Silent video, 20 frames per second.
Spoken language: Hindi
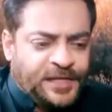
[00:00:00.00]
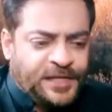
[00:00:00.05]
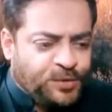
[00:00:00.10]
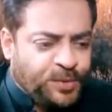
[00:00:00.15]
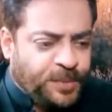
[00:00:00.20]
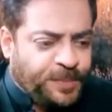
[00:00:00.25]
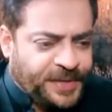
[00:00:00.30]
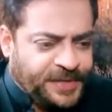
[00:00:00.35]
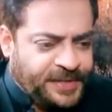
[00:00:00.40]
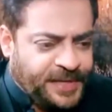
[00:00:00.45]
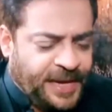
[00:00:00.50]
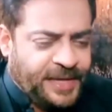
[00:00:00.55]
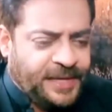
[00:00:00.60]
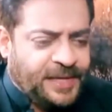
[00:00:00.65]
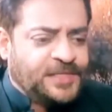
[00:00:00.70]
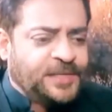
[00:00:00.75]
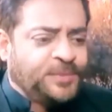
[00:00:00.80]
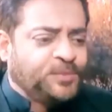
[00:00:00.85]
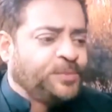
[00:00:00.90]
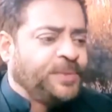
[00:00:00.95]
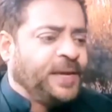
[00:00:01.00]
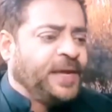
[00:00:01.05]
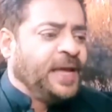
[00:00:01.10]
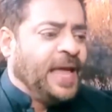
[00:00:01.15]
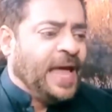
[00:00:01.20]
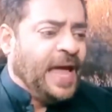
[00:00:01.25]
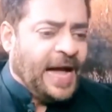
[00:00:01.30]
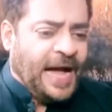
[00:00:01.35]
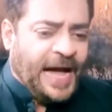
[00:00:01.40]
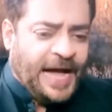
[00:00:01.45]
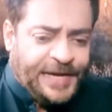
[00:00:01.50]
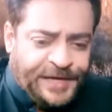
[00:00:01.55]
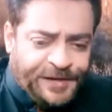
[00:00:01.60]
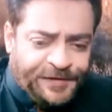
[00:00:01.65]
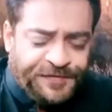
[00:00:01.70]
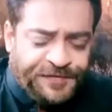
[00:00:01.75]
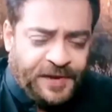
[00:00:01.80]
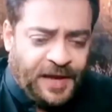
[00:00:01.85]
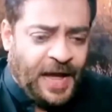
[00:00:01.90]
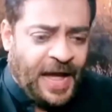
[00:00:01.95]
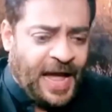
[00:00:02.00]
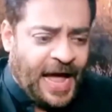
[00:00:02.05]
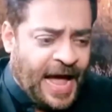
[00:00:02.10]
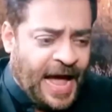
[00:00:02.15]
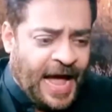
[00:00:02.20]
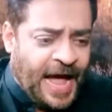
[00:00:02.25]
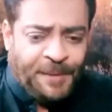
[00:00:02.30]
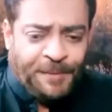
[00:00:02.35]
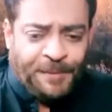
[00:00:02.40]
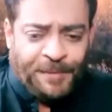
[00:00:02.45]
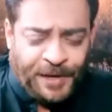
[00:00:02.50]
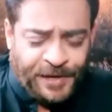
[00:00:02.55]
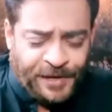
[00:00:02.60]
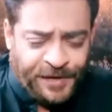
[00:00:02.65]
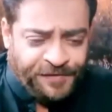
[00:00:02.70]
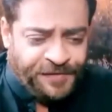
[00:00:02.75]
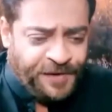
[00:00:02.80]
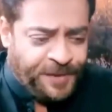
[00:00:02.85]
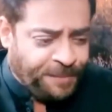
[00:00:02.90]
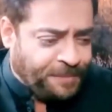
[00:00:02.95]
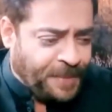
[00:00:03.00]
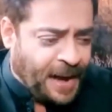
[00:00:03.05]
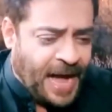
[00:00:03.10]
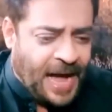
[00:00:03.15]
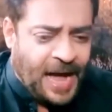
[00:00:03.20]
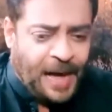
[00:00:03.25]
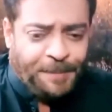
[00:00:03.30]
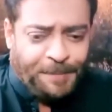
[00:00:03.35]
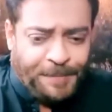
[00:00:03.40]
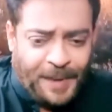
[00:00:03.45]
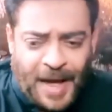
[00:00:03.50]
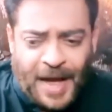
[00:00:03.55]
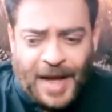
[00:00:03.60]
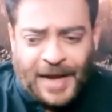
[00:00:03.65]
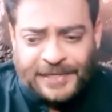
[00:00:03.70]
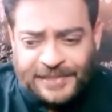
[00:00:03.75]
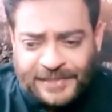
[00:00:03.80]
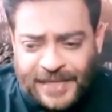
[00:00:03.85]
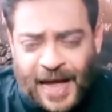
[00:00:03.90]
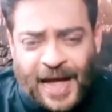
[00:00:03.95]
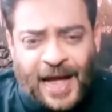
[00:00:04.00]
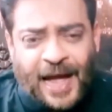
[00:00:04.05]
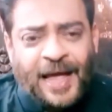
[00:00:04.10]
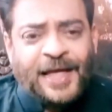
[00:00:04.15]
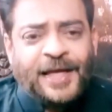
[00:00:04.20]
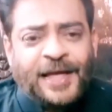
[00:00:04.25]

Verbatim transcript: जो तुम पढ़ जाएगा जब तुम्हें अलिफ आ अलिफ बा पा ता